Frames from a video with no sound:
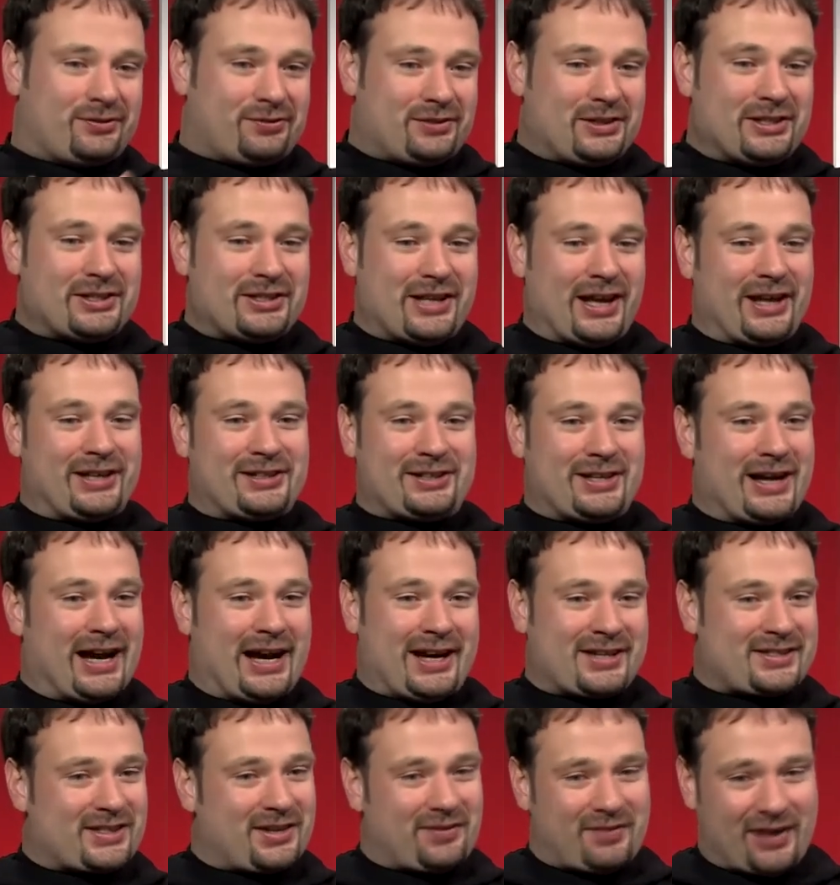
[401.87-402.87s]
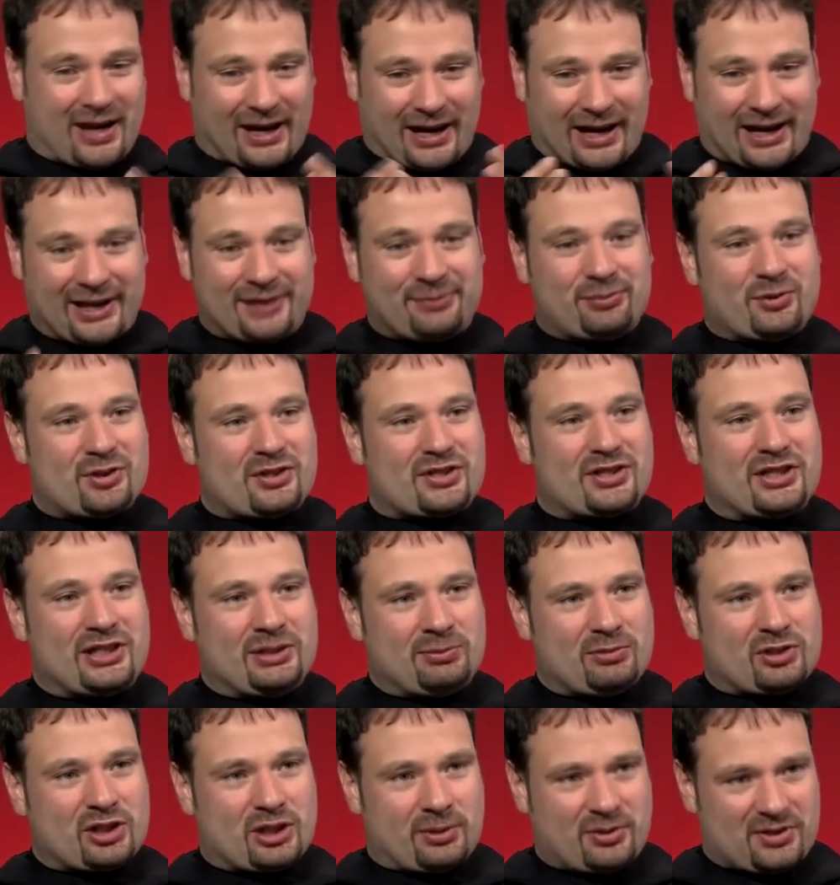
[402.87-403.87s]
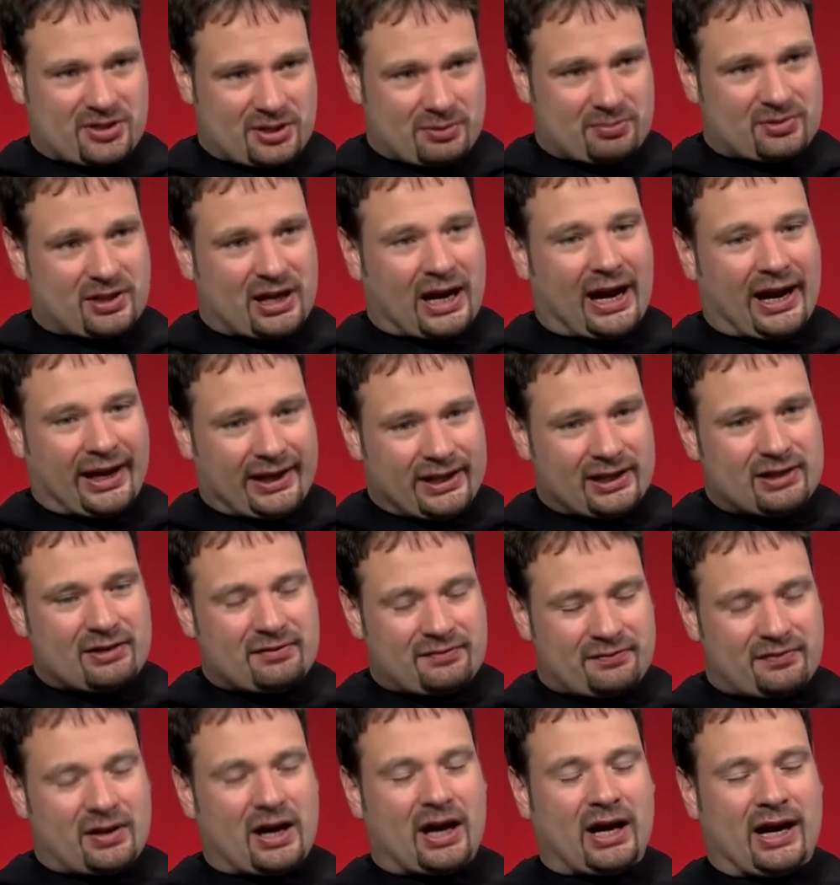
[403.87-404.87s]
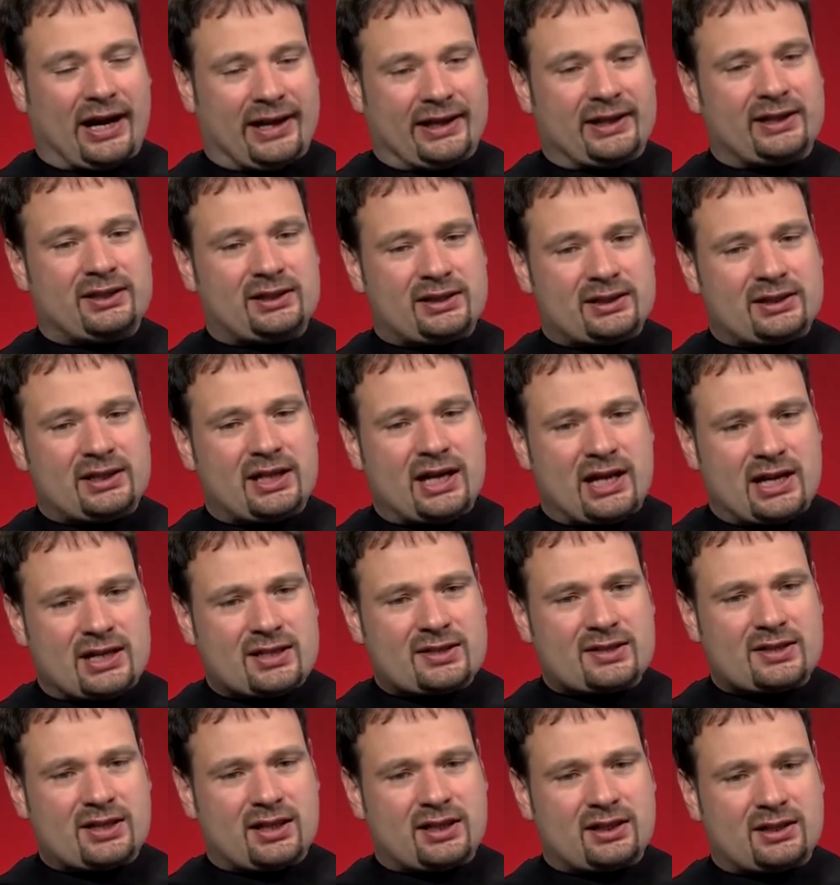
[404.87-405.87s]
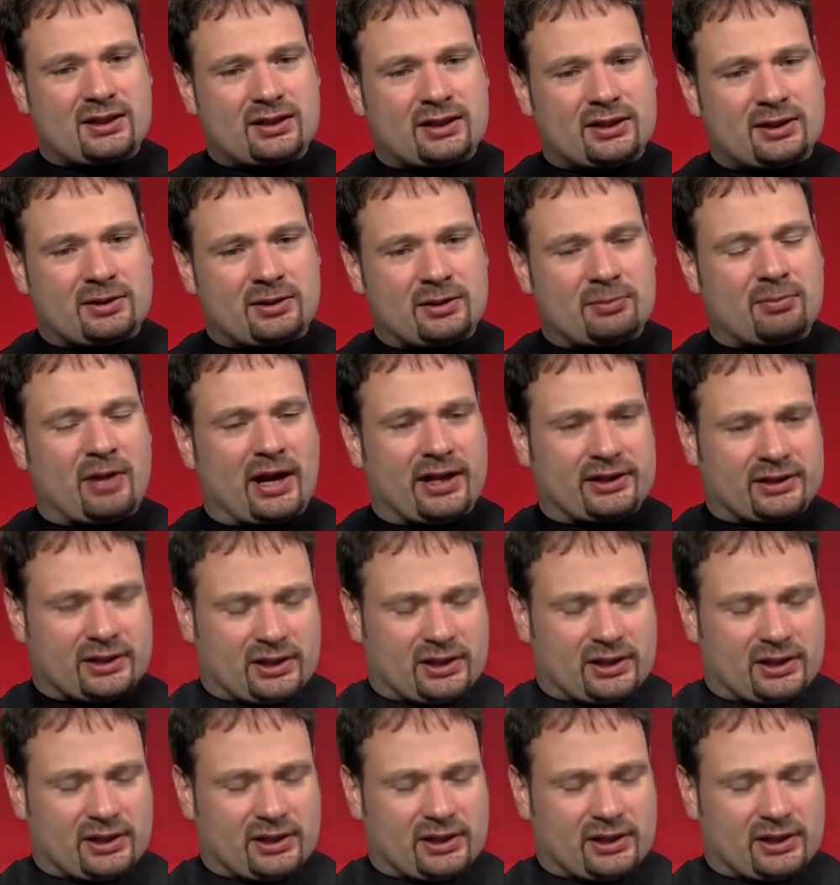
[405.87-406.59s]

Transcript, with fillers: Viele denken, Gaza wäre rein muslimisch, aber es gibt drei Pfarreien in Gaza, äh, eben ein